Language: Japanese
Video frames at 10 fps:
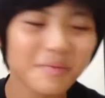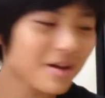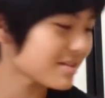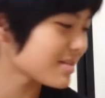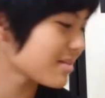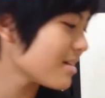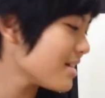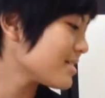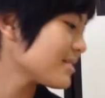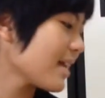います。
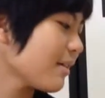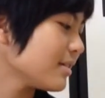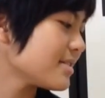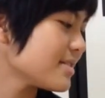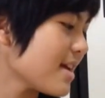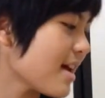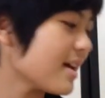最後はですね、